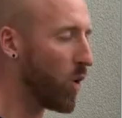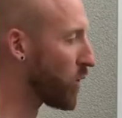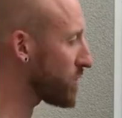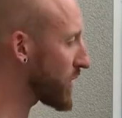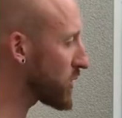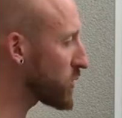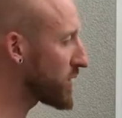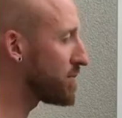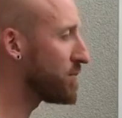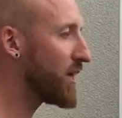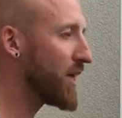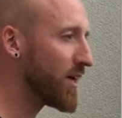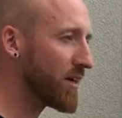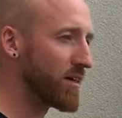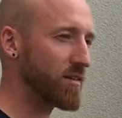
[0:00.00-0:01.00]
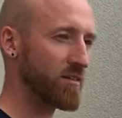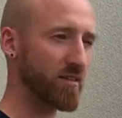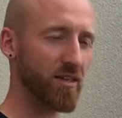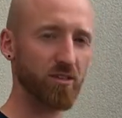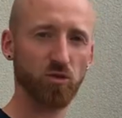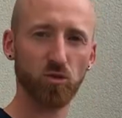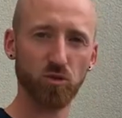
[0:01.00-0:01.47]
Und wenn du in
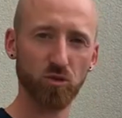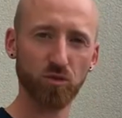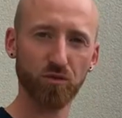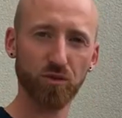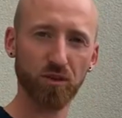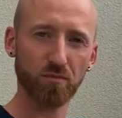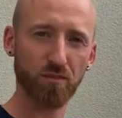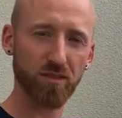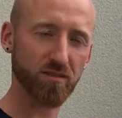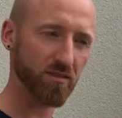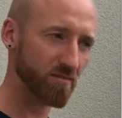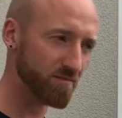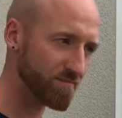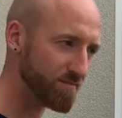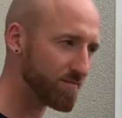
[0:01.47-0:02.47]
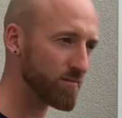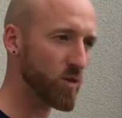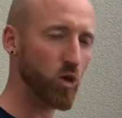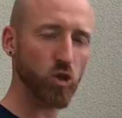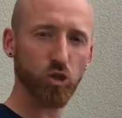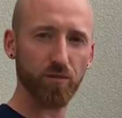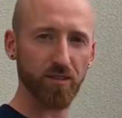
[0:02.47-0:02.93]
mehreren ganz unzufrieden bist,
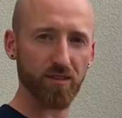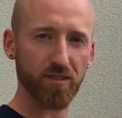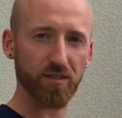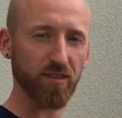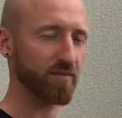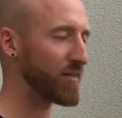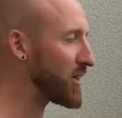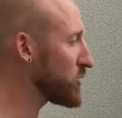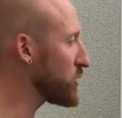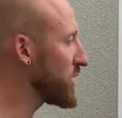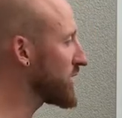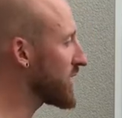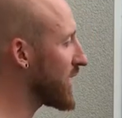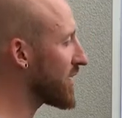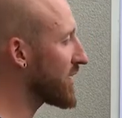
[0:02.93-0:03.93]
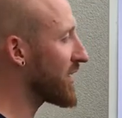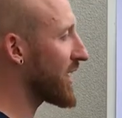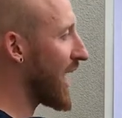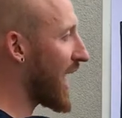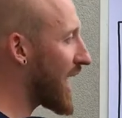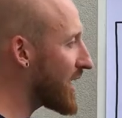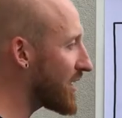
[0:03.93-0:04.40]
noch schwieriger. Wenn du hingegen
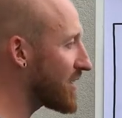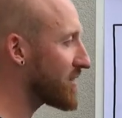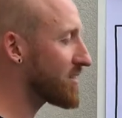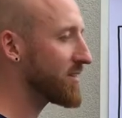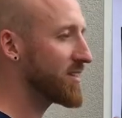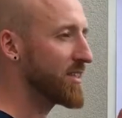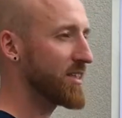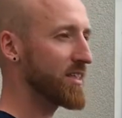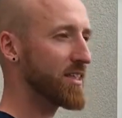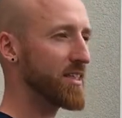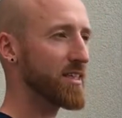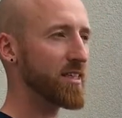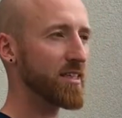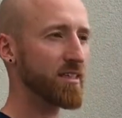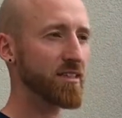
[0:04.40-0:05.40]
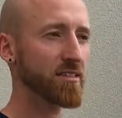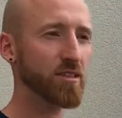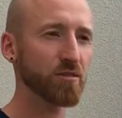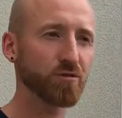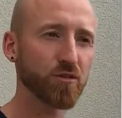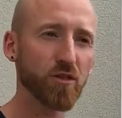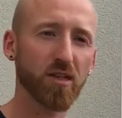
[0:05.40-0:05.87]
in allem das
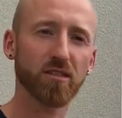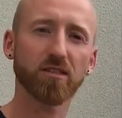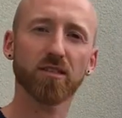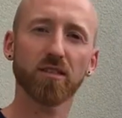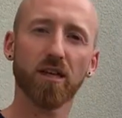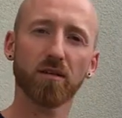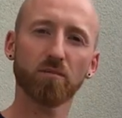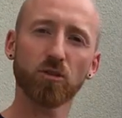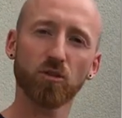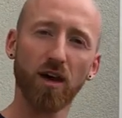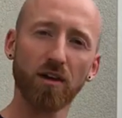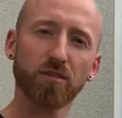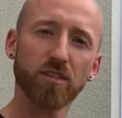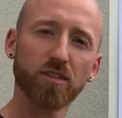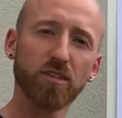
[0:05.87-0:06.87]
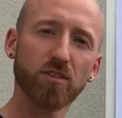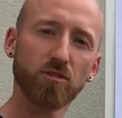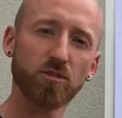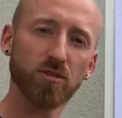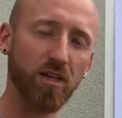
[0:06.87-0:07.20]
Gefühl hast, im Driver Seat zu